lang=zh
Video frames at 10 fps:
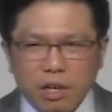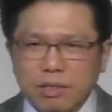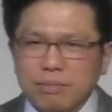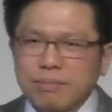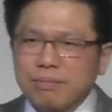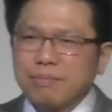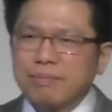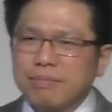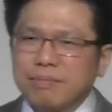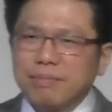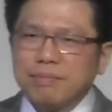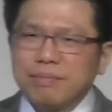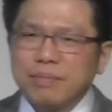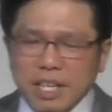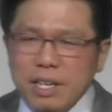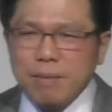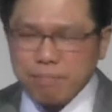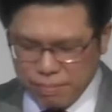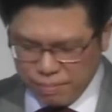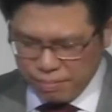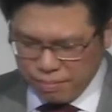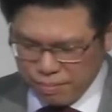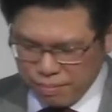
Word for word: 够让我们去信靠他。